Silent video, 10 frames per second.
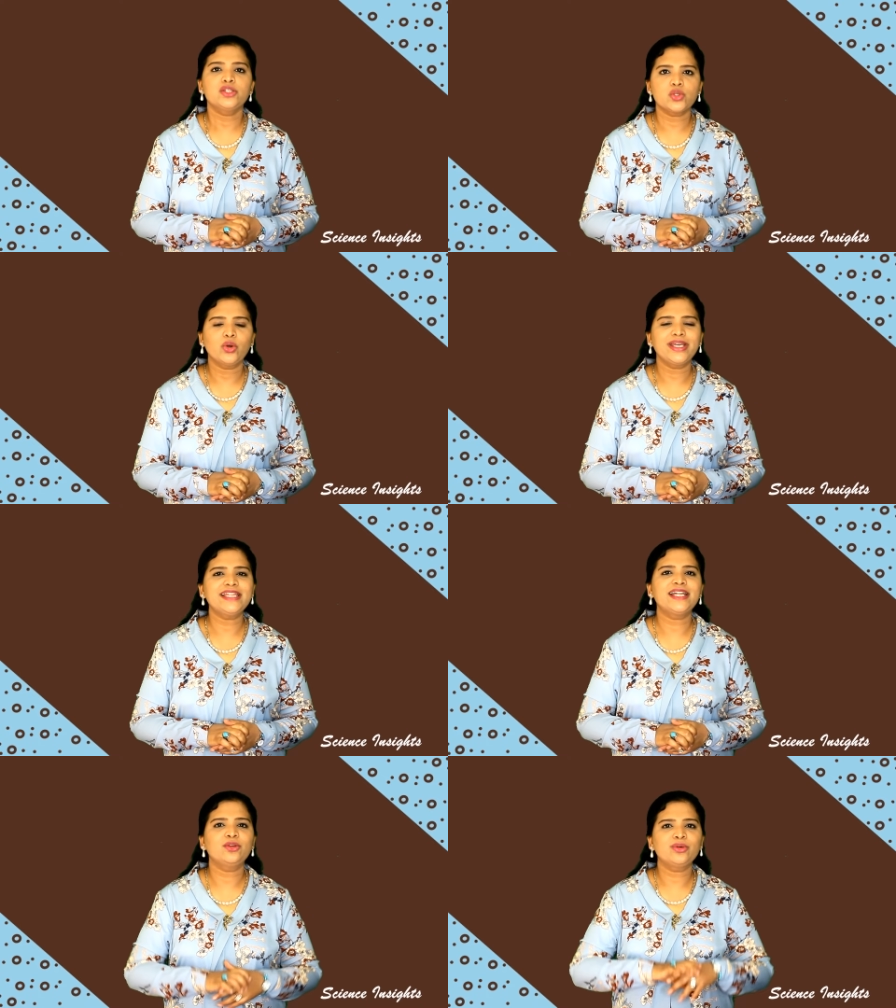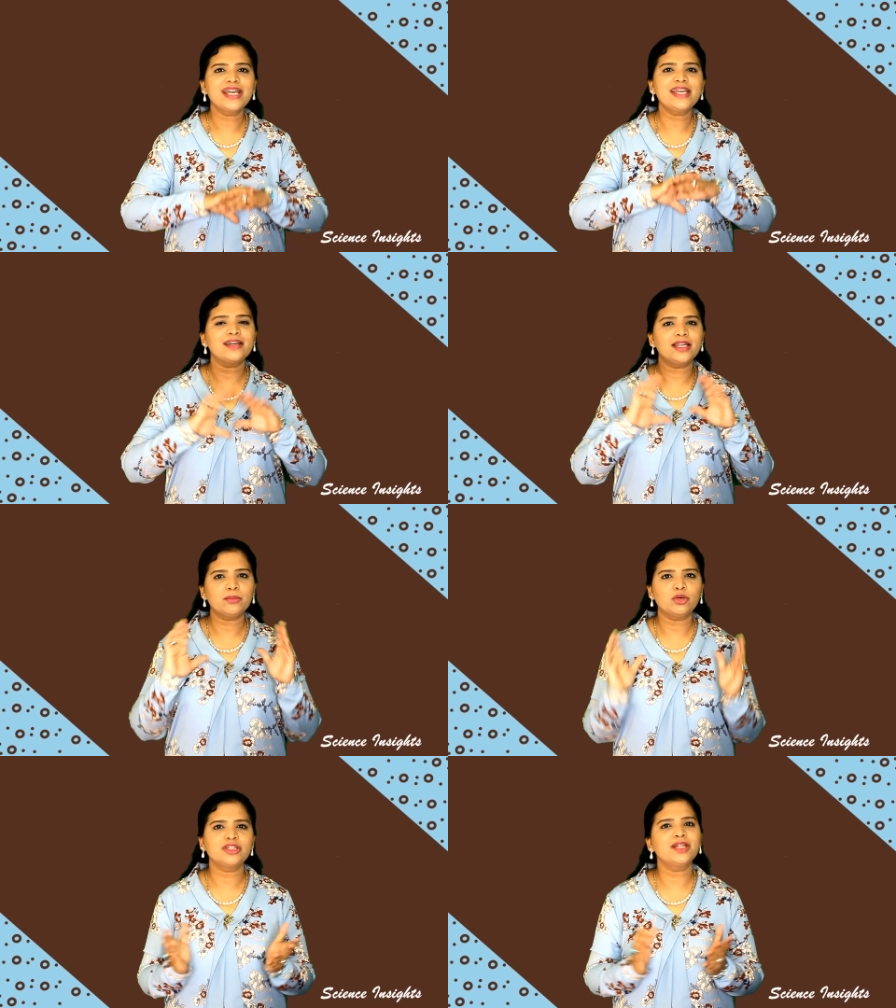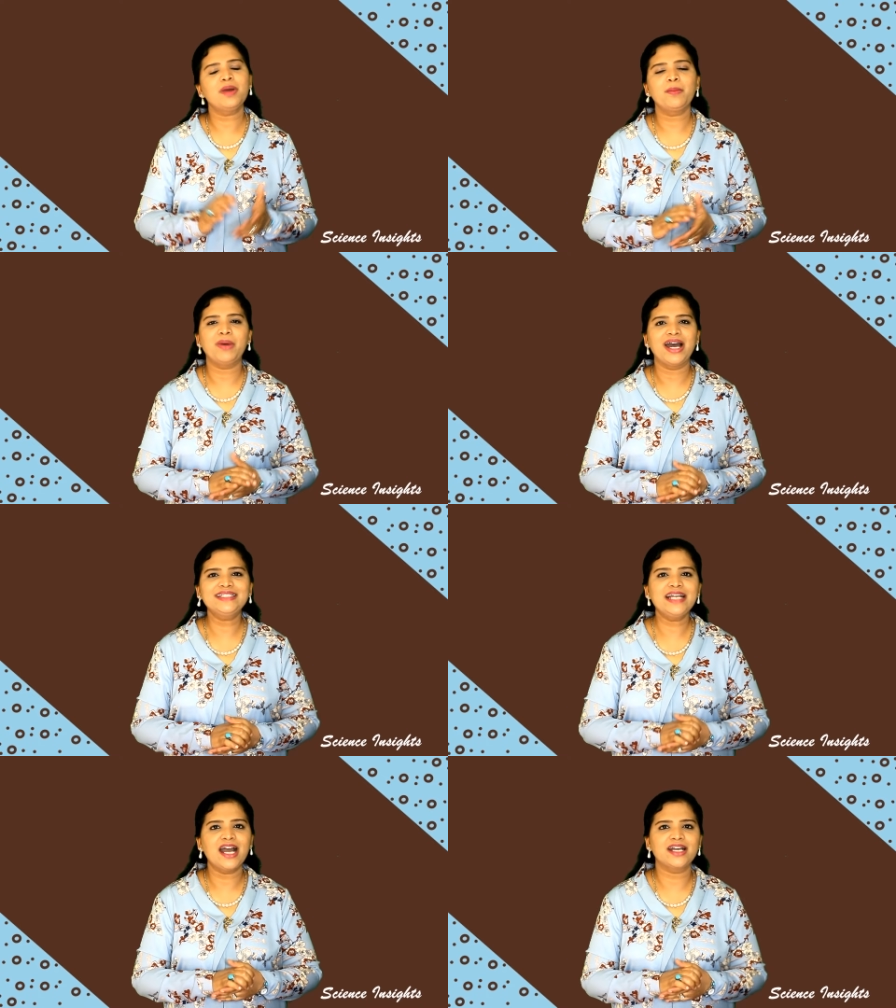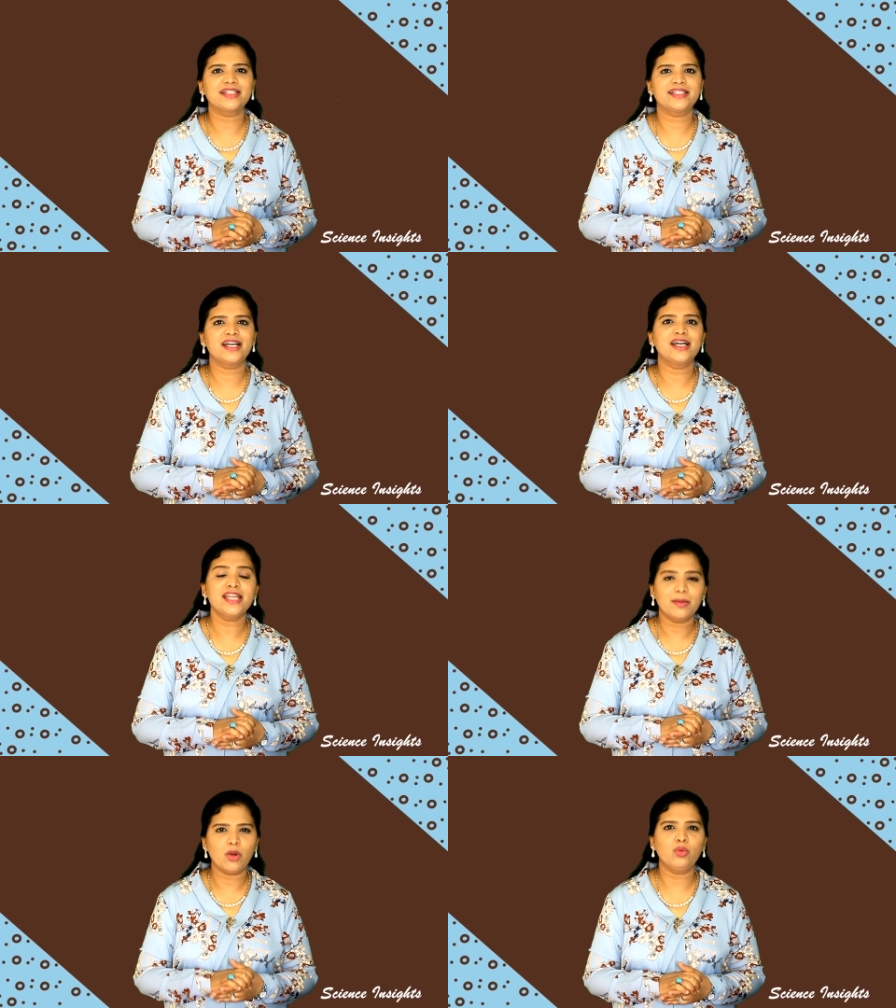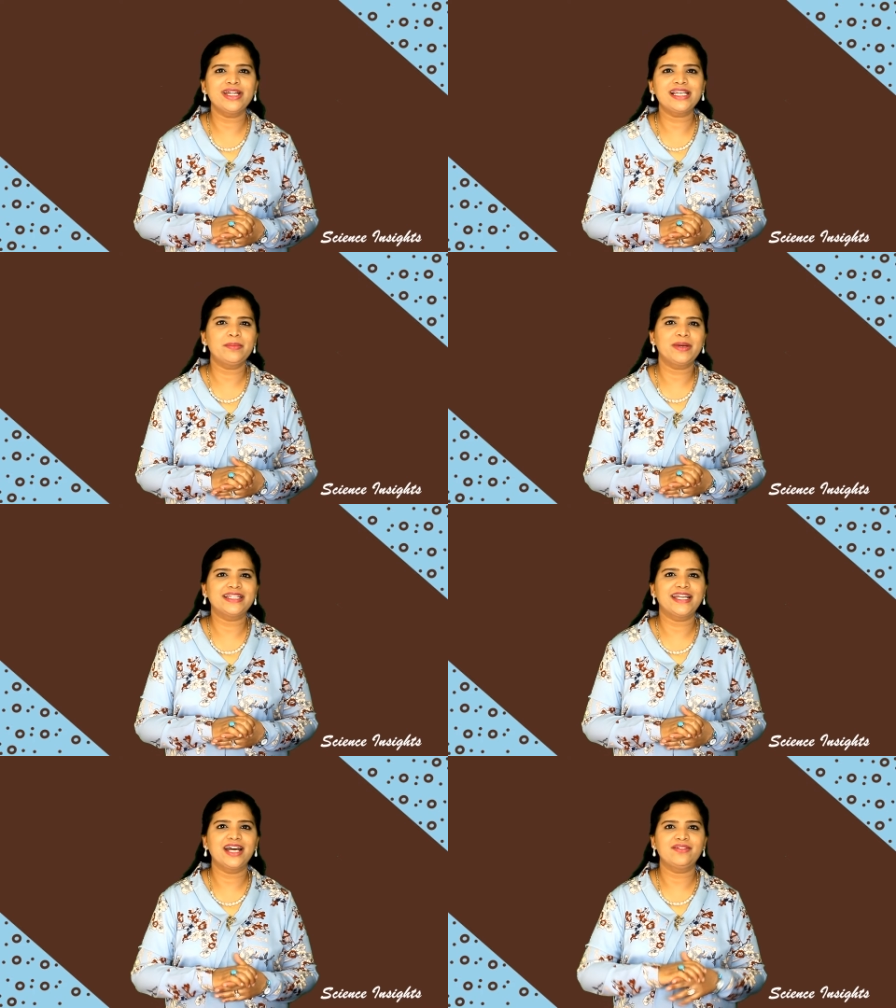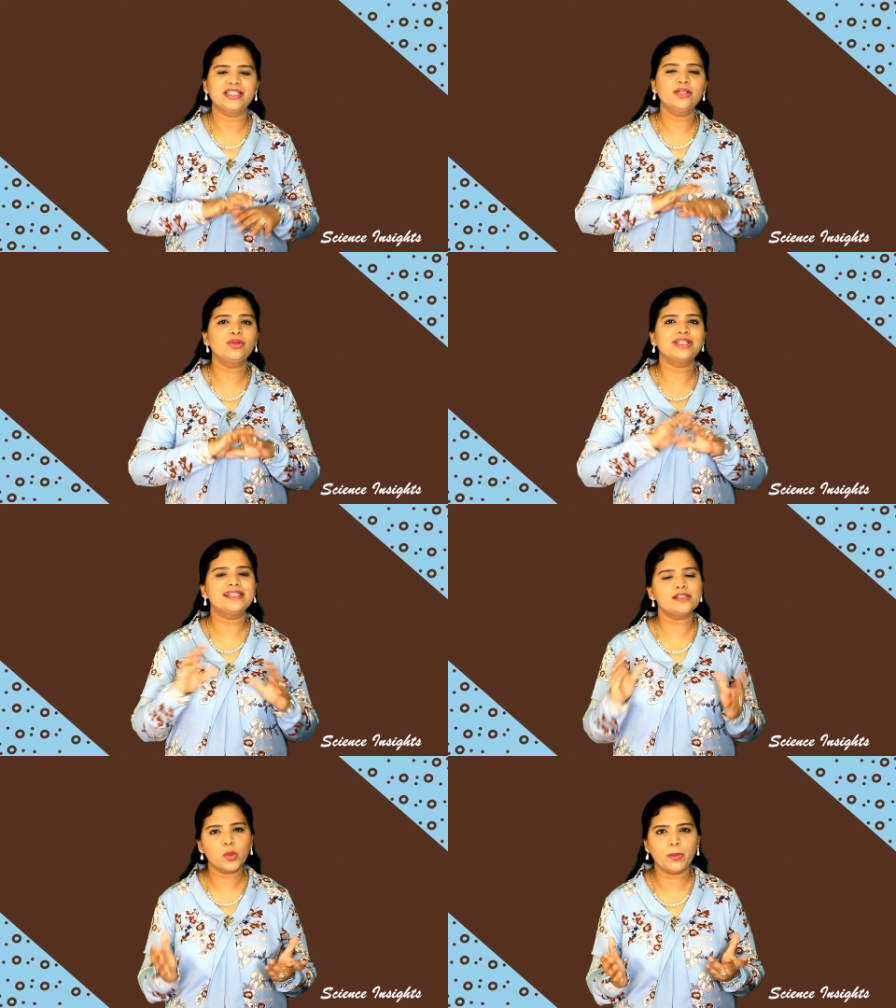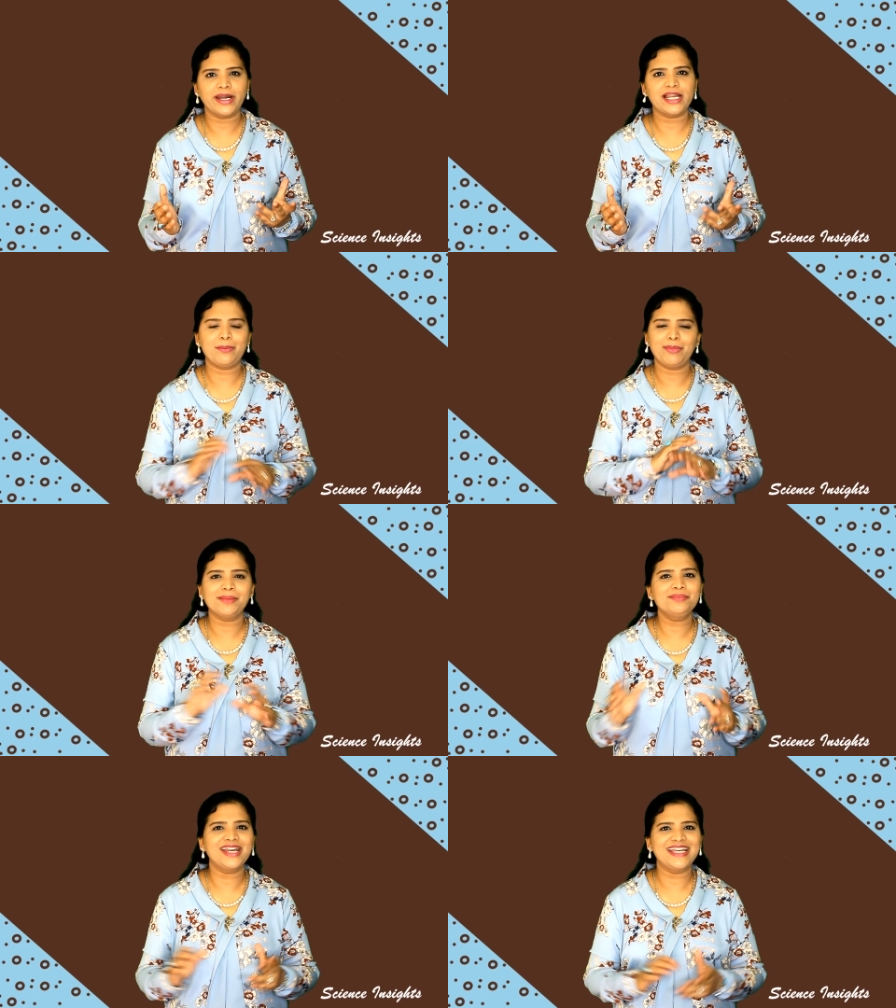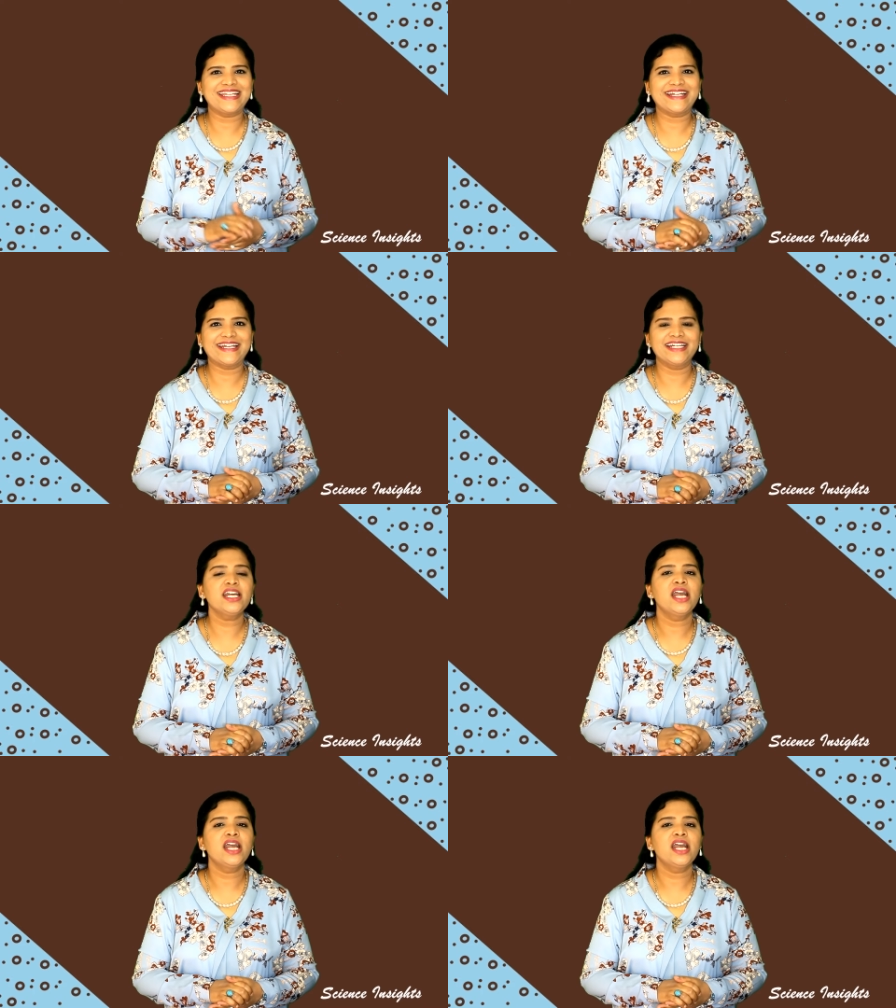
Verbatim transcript: ஸோ இந்த நுரையீரலை மொத்தமாக பாதுகாக்கிறதுக்கு நம்ம உடலில் பார்த்தீங்கன்னா வந்து ஒரு திசு படலம் மெம்ரேன் இருக்குது